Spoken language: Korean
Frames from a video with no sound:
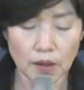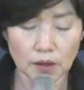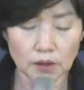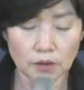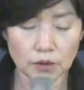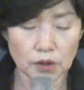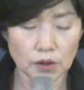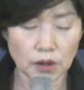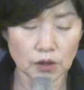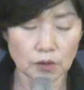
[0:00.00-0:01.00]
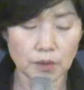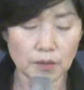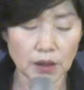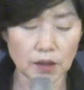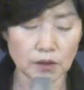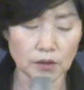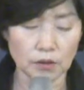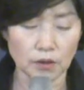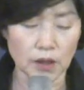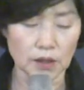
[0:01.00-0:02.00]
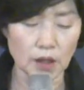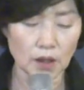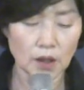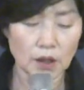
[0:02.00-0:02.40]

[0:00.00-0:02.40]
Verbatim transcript: 그리고 그 여자가 슈퍼마켓으로 들어가자